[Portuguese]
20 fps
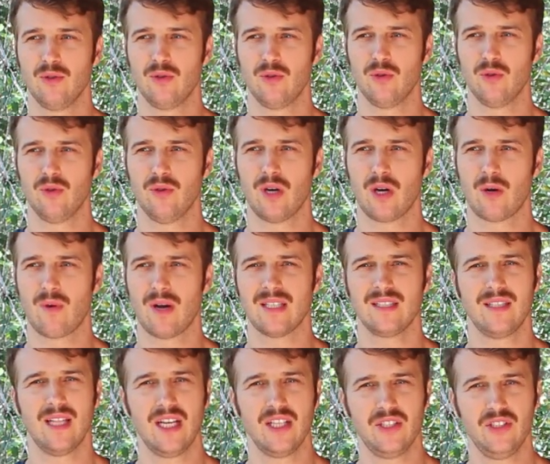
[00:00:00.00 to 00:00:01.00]
Eu estou há
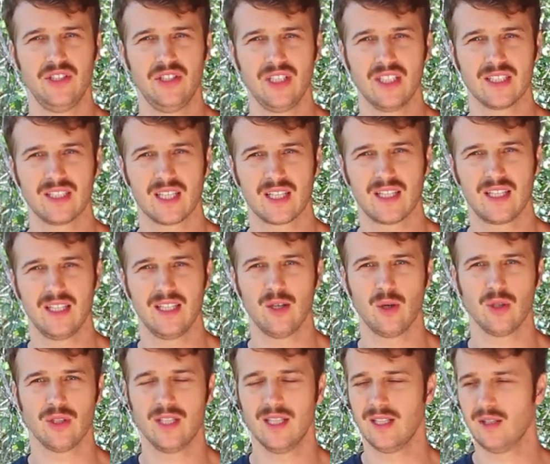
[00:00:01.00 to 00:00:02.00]
quase 10 dias aqui
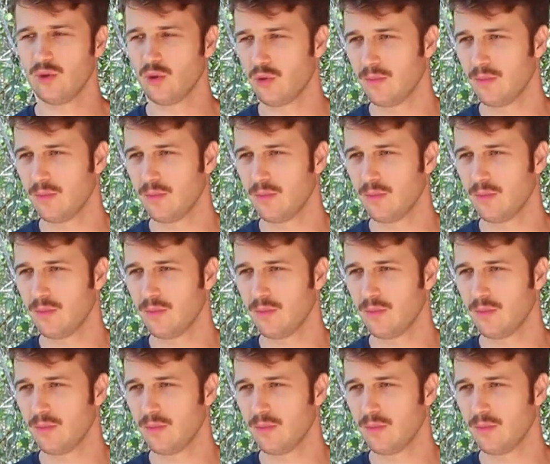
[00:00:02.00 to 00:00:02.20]
rodando,